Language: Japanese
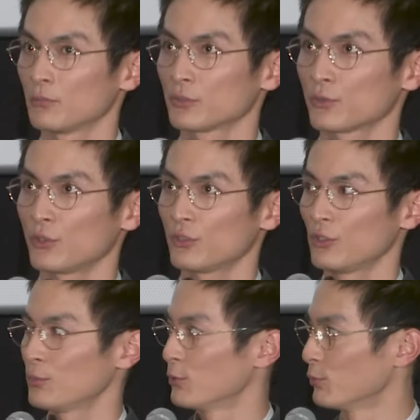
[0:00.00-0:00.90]
それっ
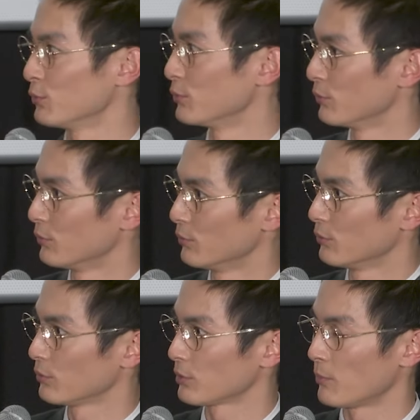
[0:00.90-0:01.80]
て今思うと、
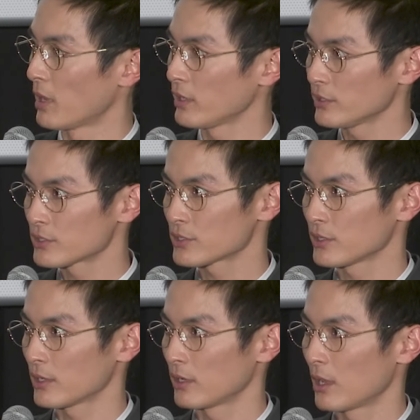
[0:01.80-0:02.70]
いや毎
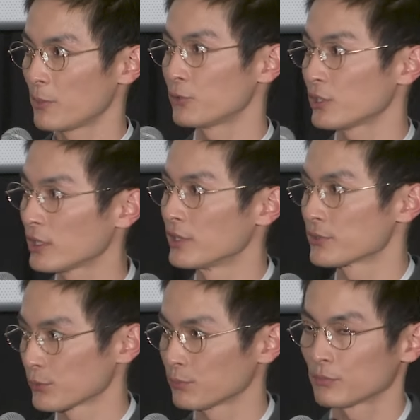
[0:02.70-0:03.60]
日雨の日以外で
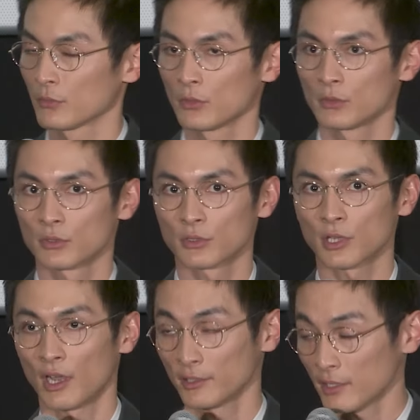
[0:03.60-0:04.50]
すよ、
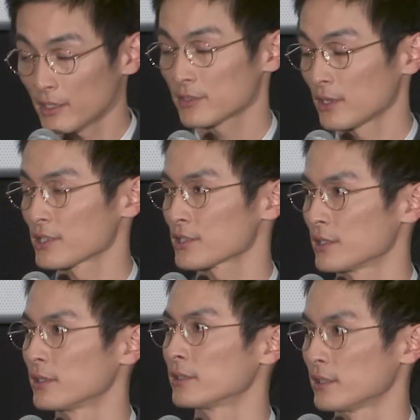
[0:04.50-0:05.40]
必ず走っ
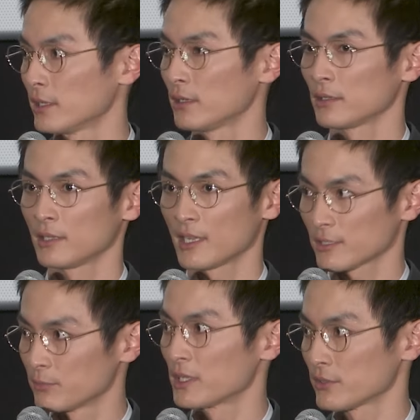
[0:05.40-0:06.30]
てたんで
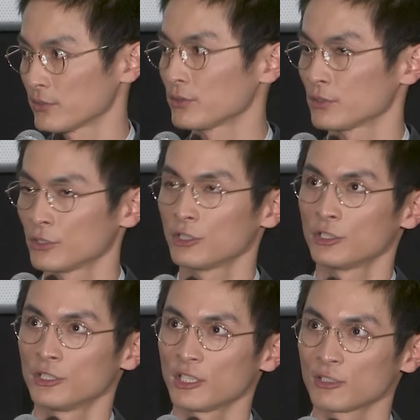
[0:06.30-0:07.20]
休まず、
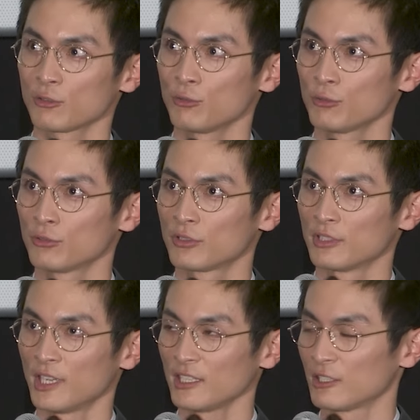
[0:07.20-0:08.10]
なんかそういう
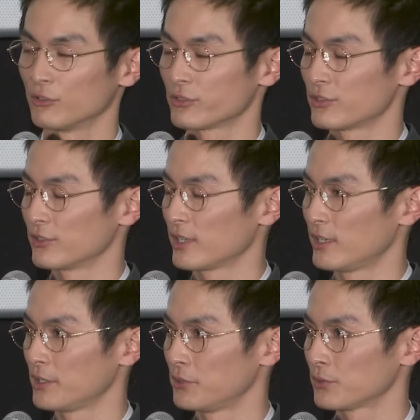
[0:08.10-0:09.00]
何かを続け
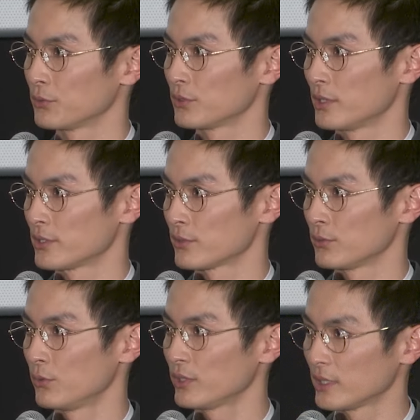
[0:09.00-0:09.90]
られる人ってす
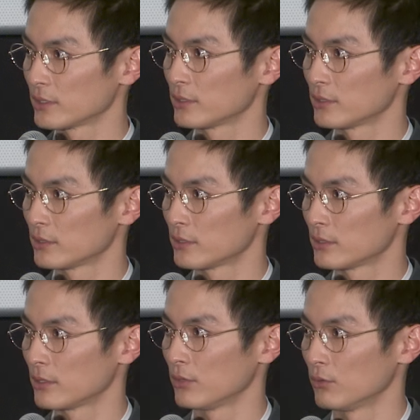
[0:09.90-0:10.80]
ごいなっ
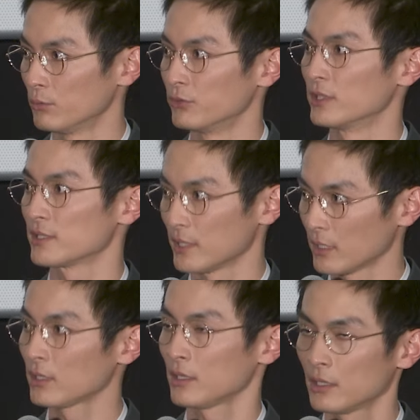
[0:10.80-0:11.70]
て思うんです
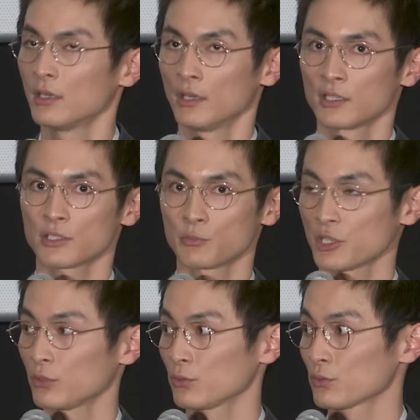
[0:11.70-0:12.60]
ね。しかも
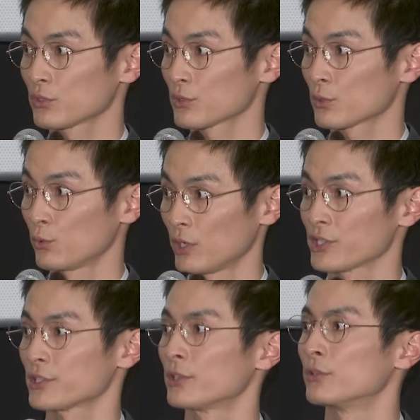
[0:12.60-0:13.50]
ちゃんと距離
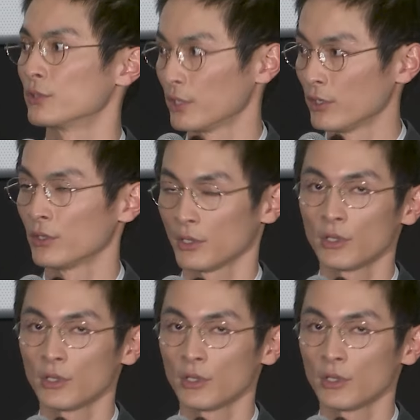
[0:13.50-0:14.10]
走ってるんで、